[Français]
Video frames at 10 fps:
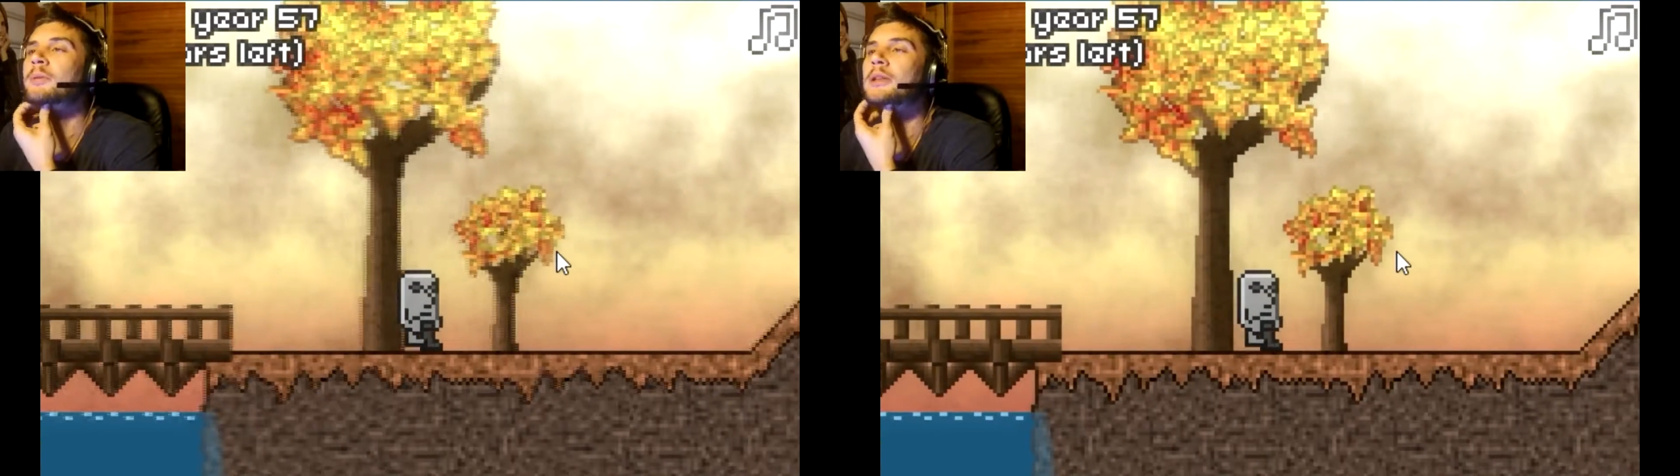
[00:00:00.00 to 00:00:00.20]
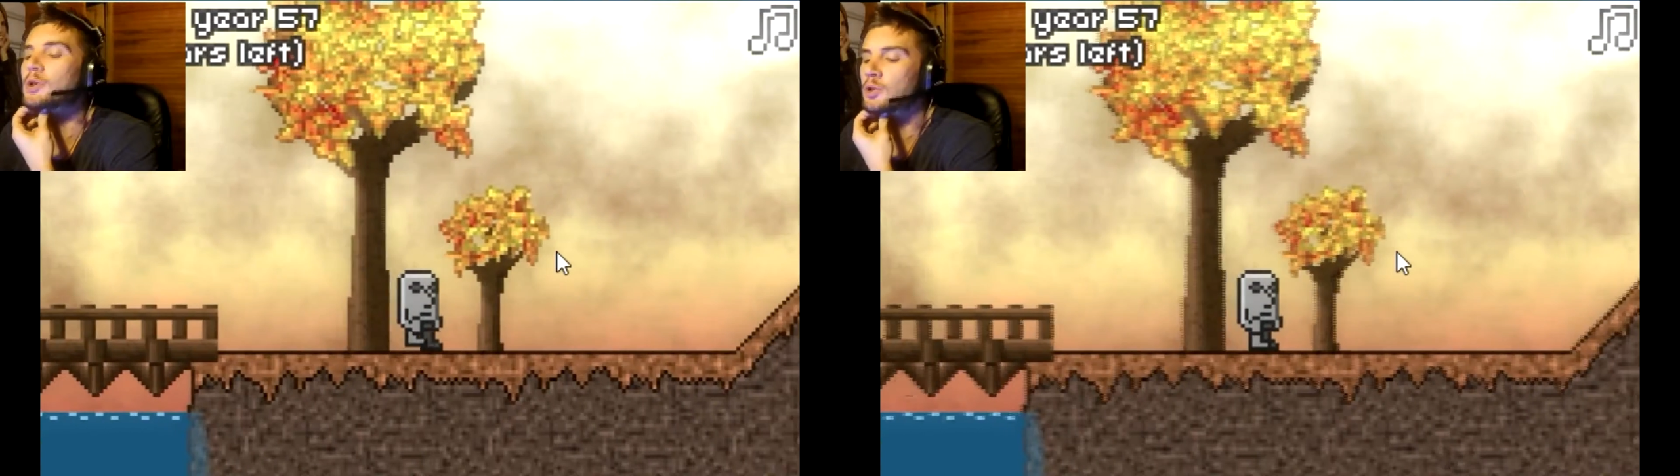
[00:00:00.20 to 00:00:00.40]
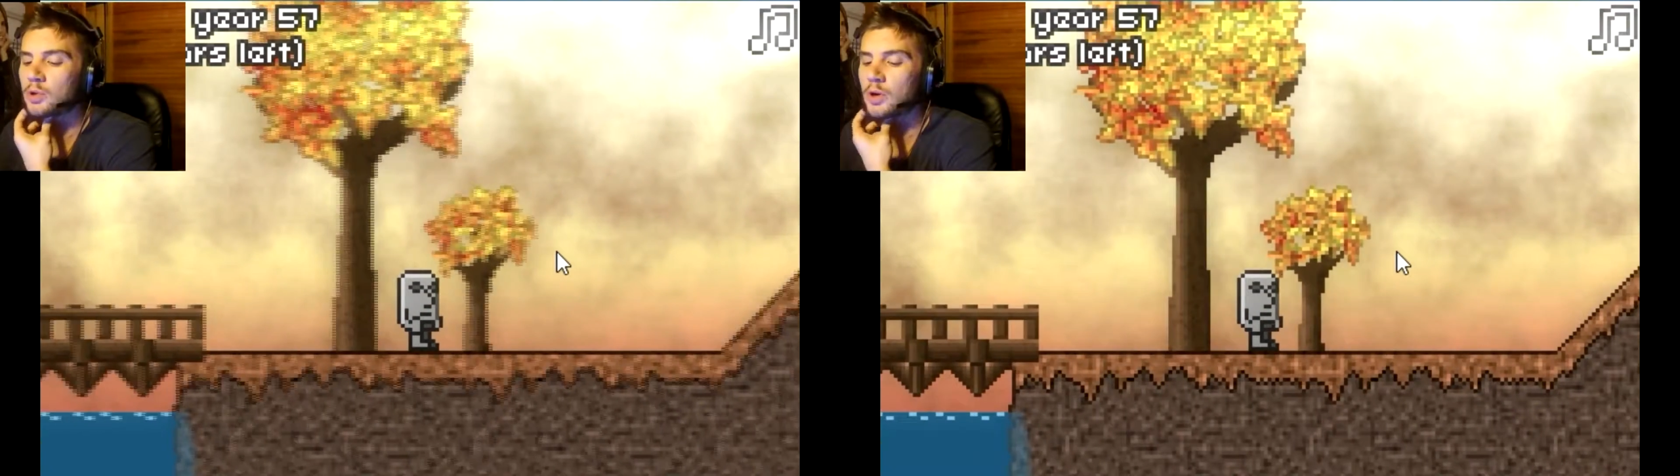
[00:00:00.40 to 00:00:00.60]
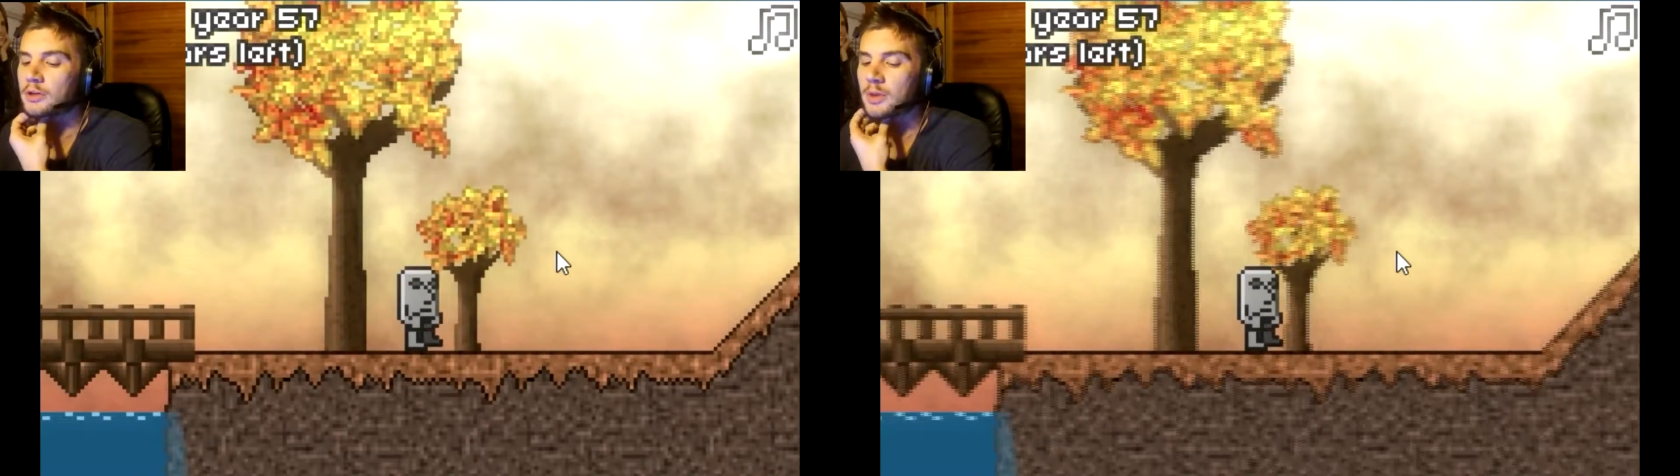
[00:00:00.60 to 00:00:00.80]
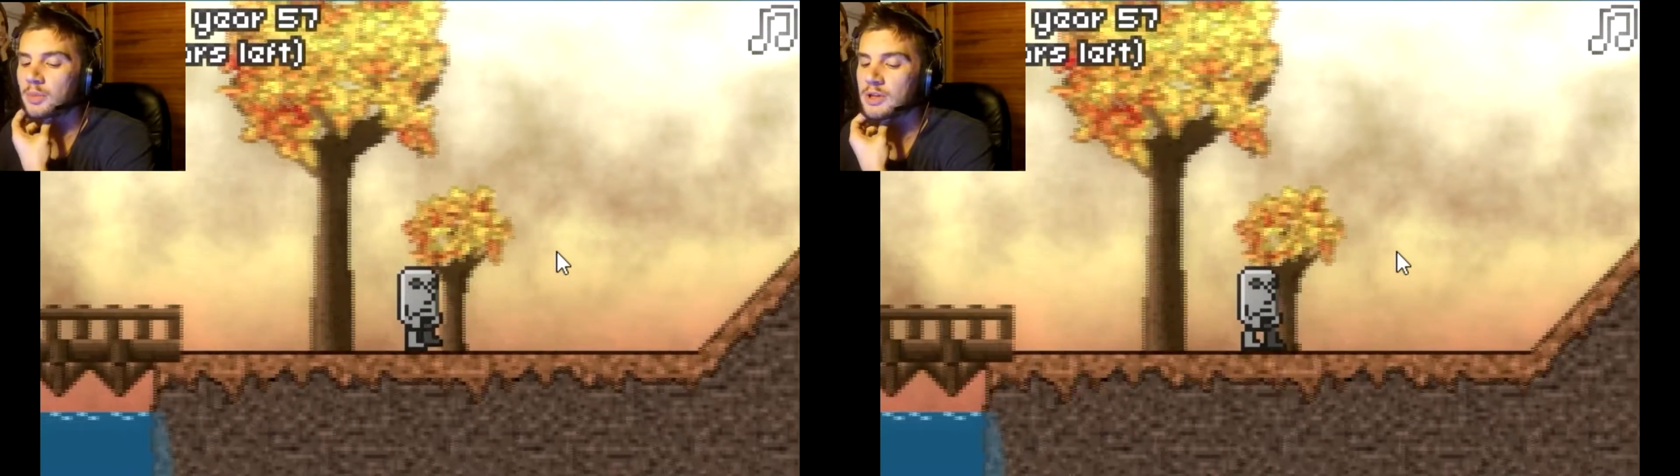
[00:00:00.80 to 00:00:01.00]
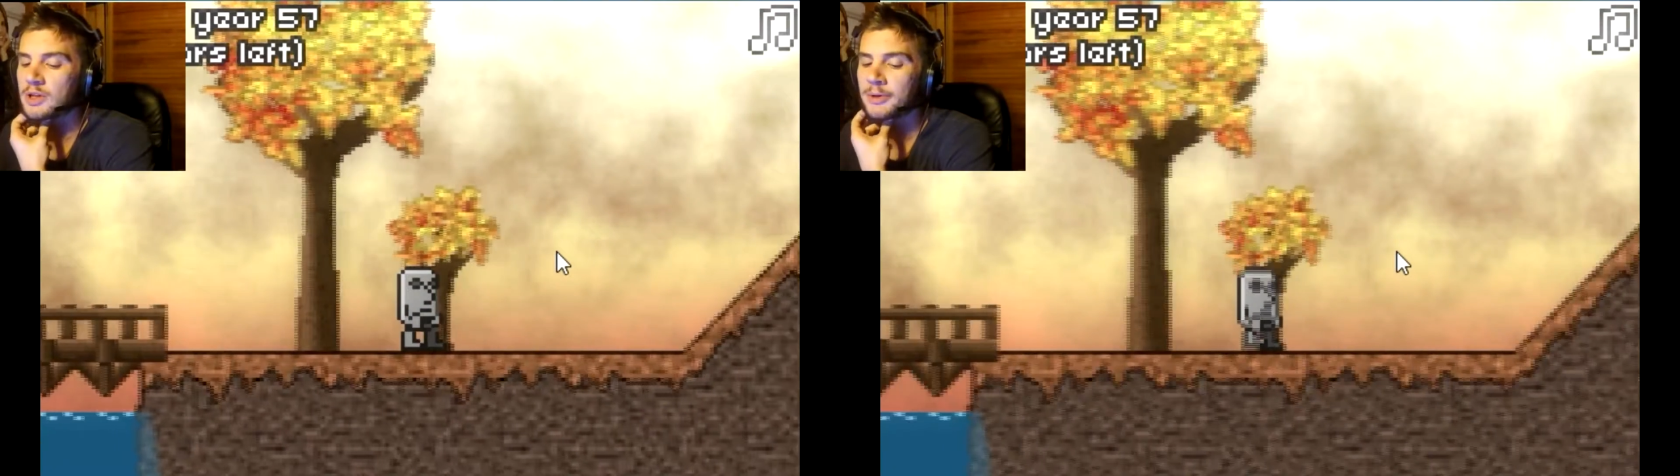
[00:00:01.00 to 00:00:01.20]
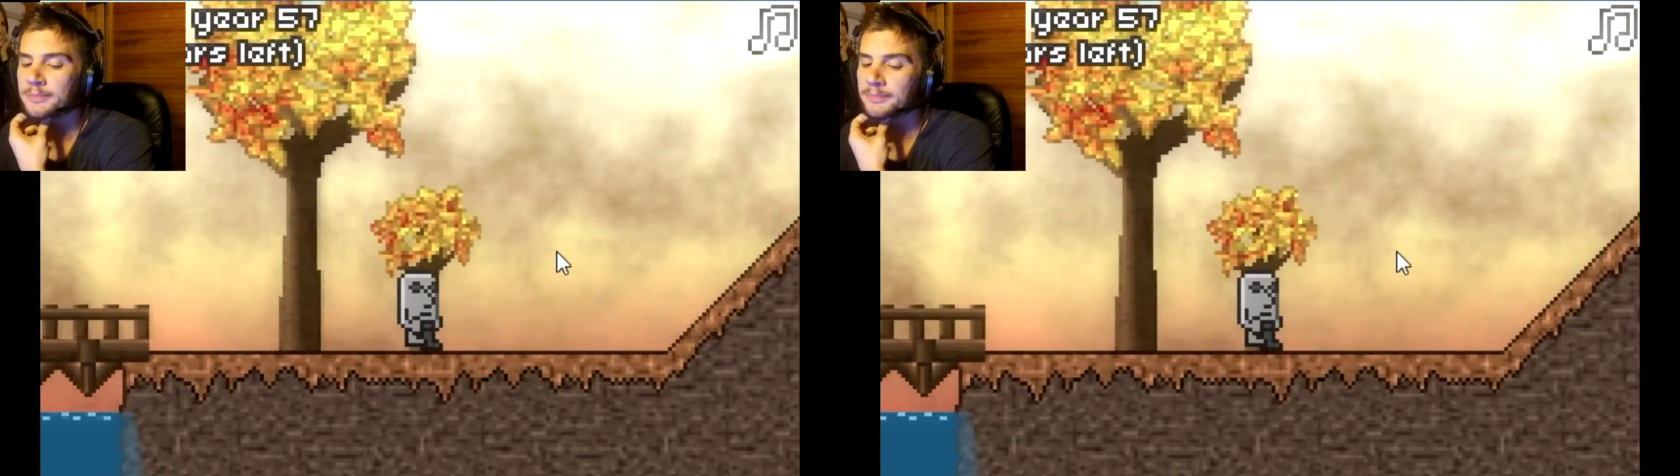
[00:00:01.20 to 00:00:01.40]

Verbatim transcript: peut-être un jeu d'horreur, sans plus animé.